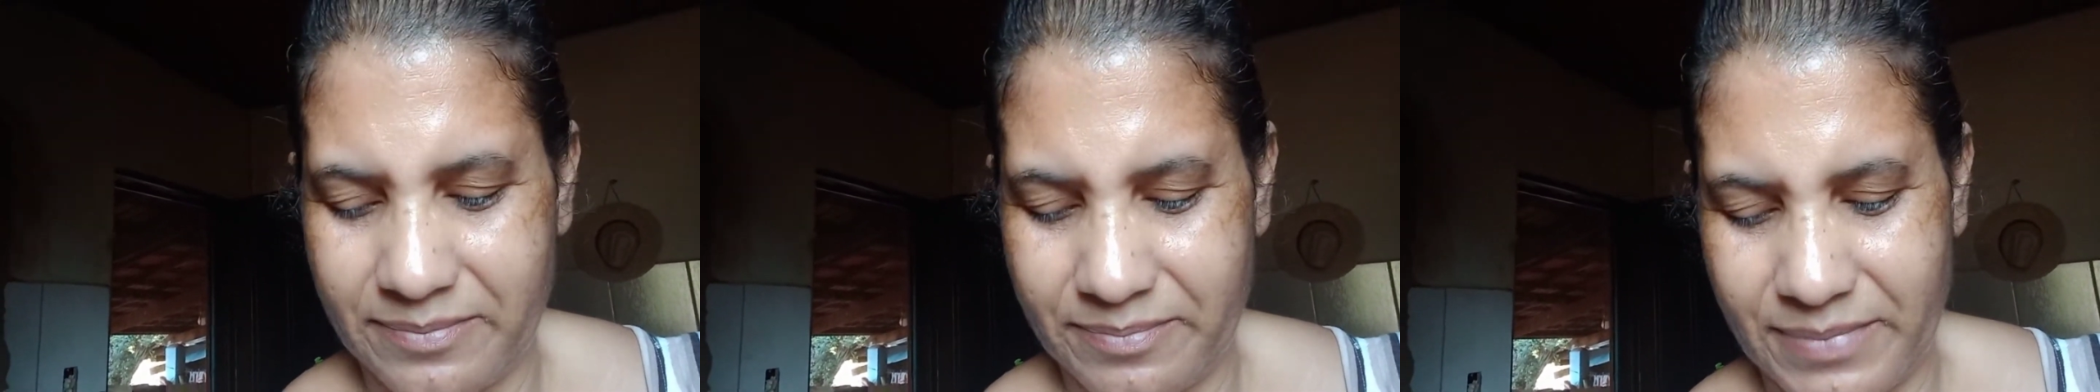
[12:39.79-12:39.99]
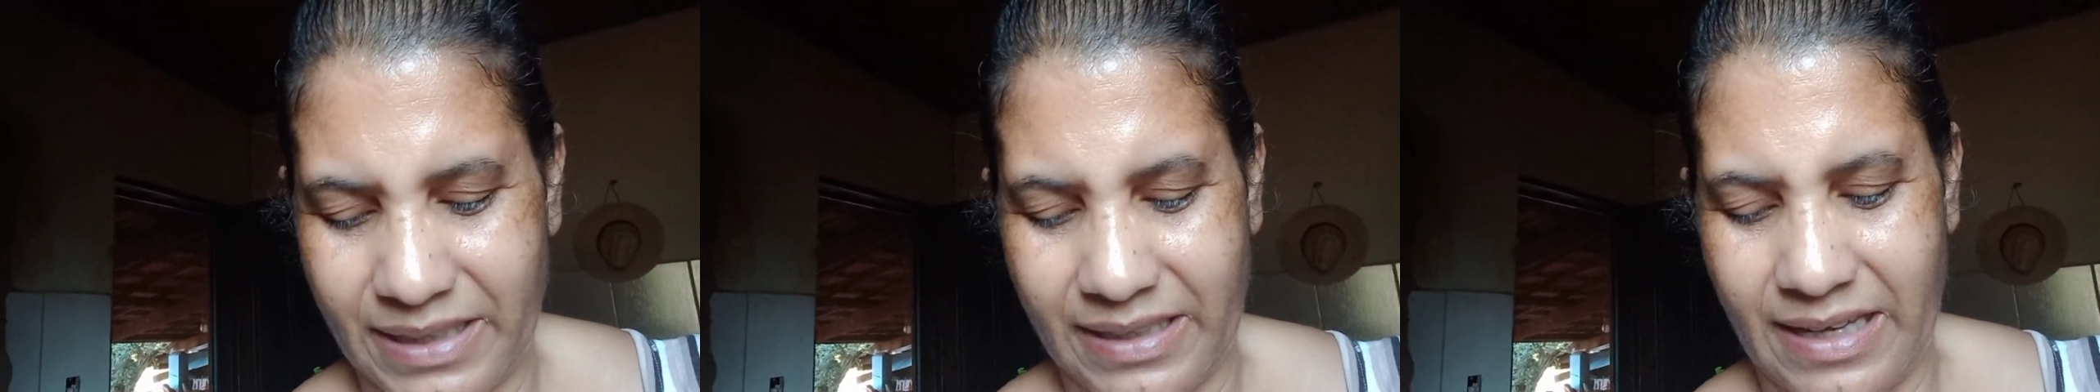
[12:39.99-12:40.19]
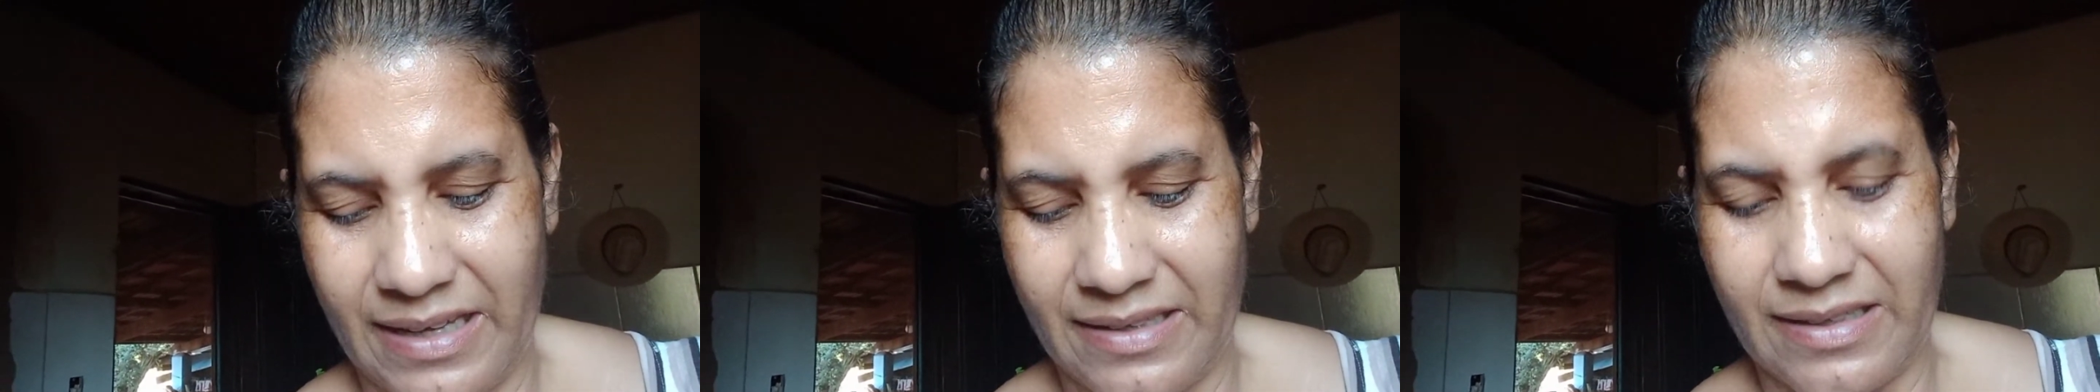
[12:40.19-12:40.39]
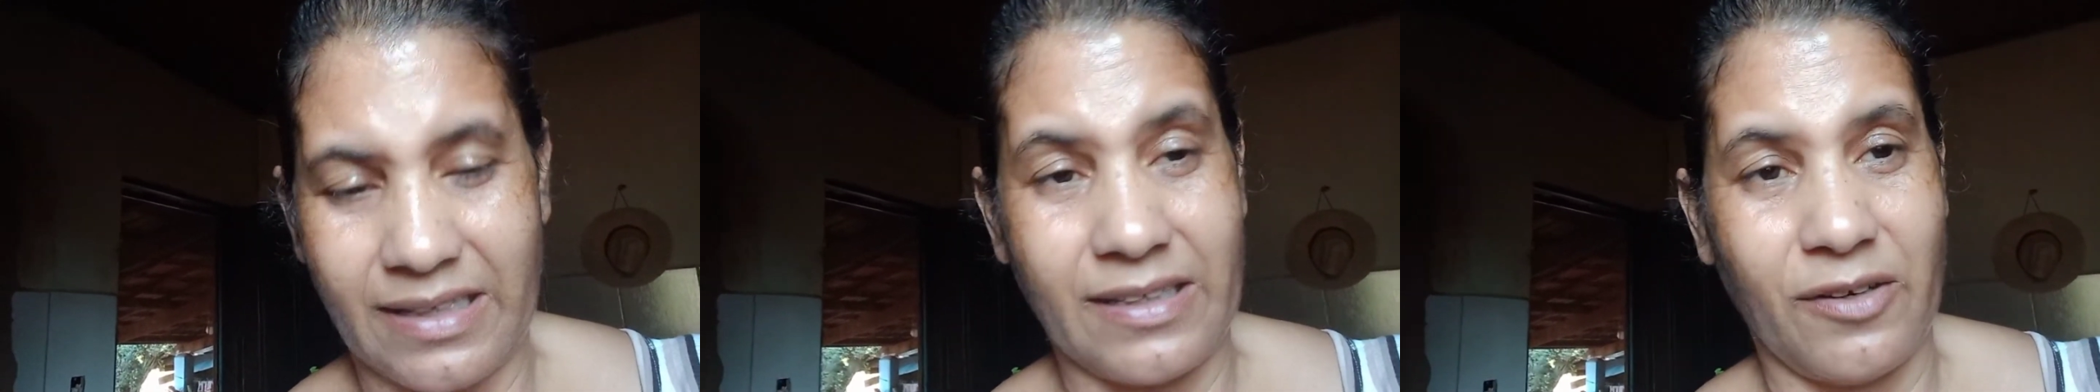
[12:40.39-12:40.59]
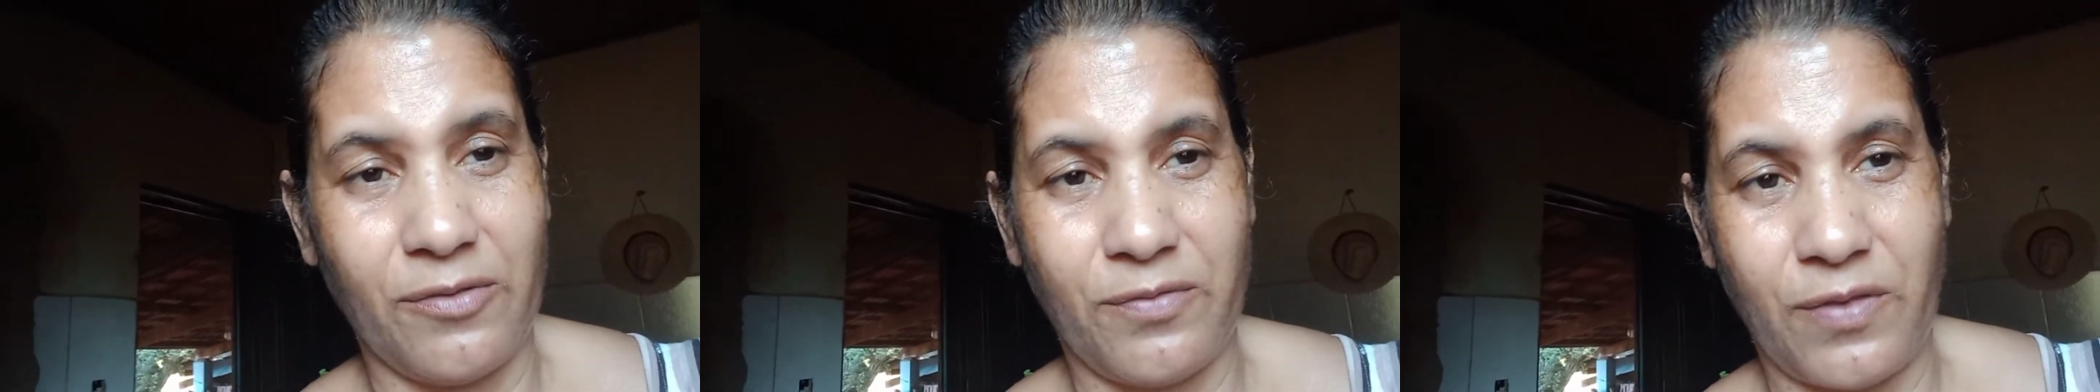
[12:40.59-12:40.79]
pra quem ainda
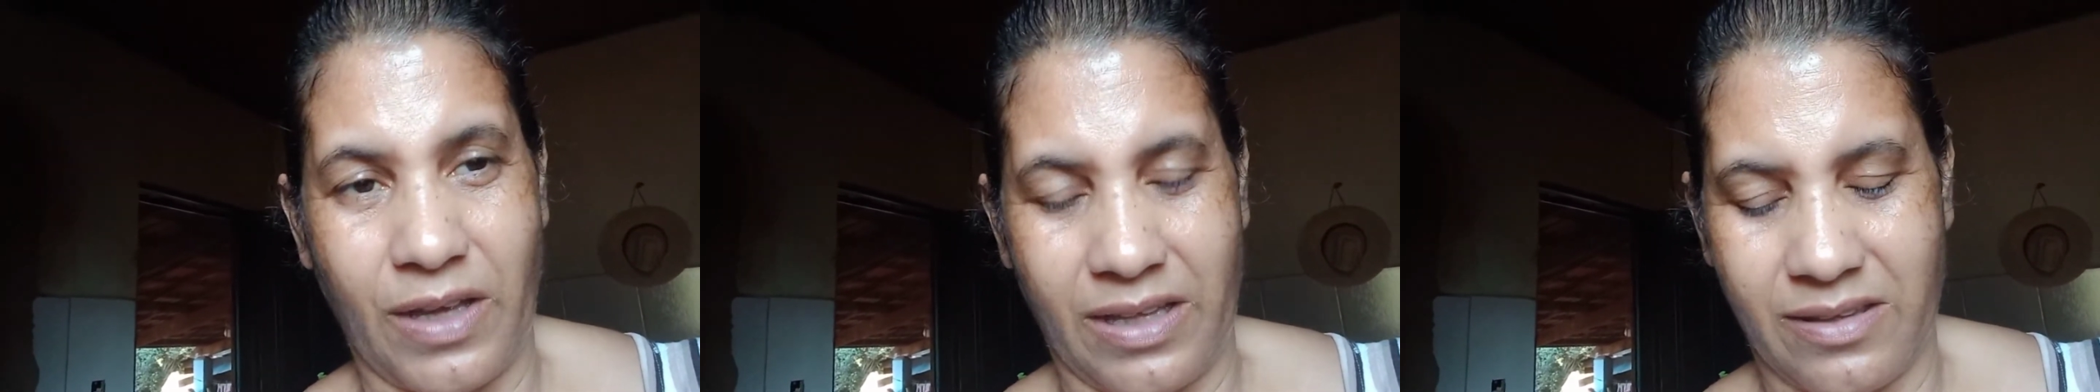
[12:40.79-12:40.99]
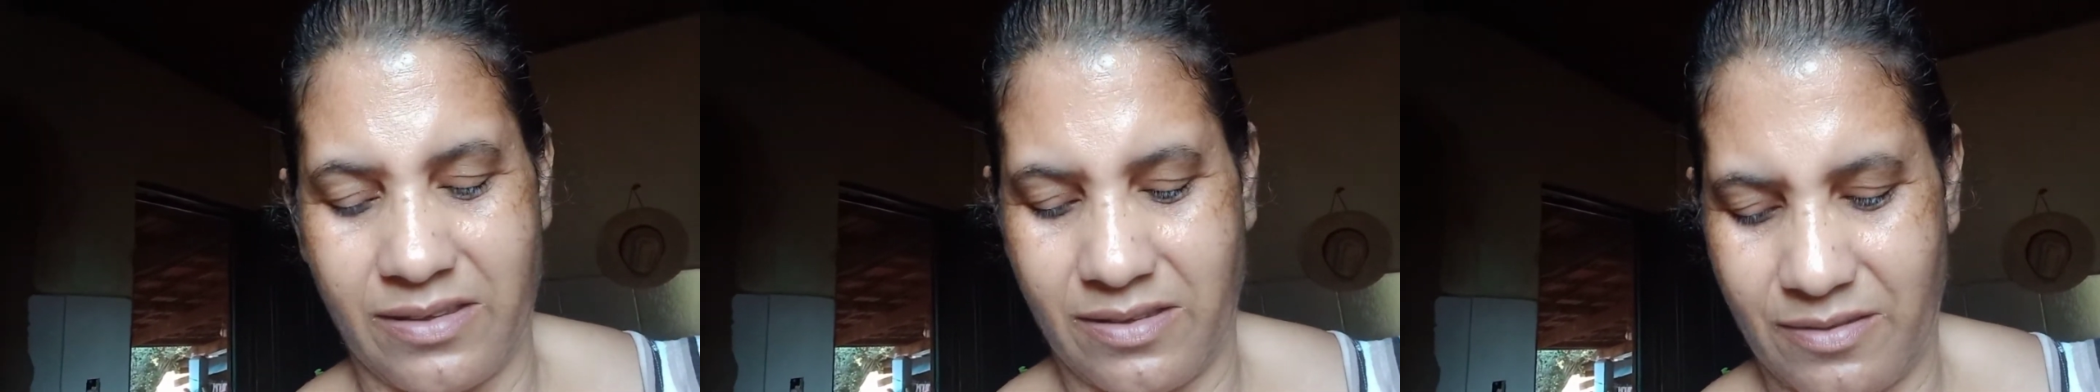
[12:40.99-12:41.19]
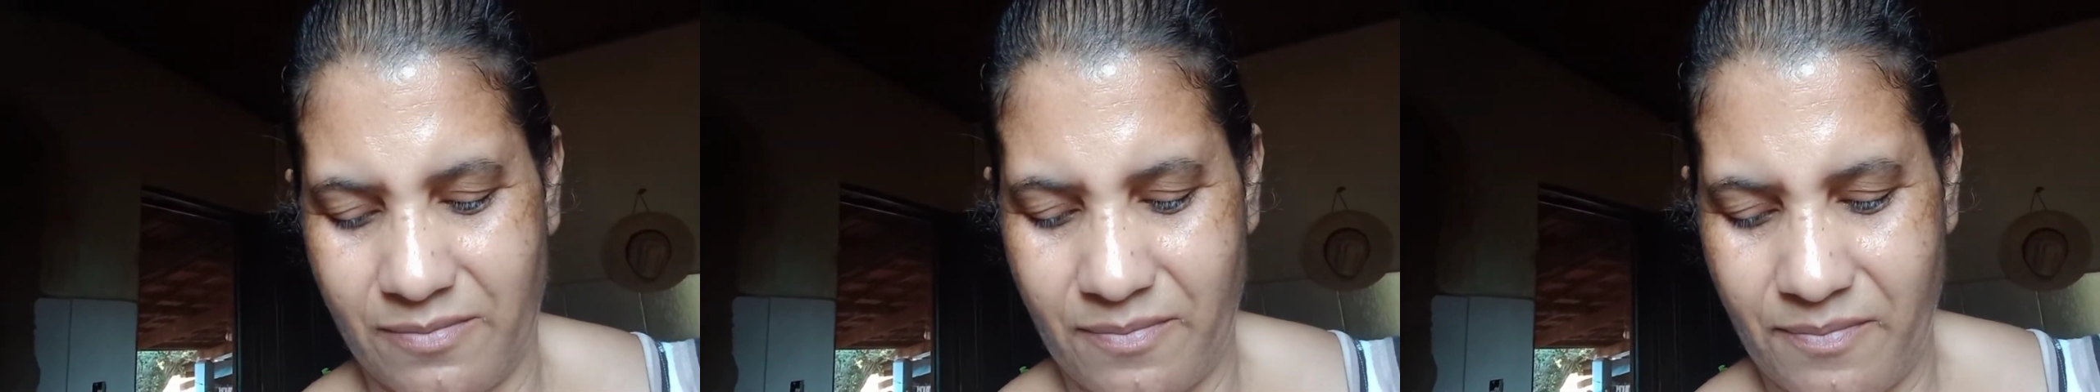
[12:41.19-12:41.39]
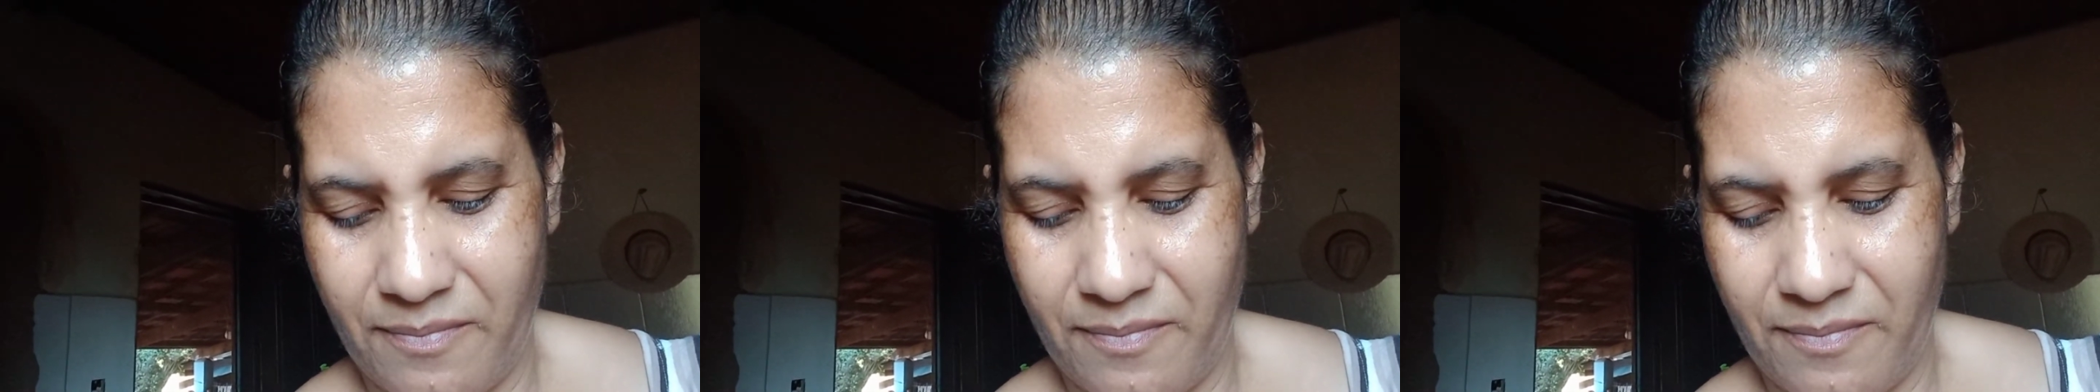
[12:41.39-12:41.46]
não fez.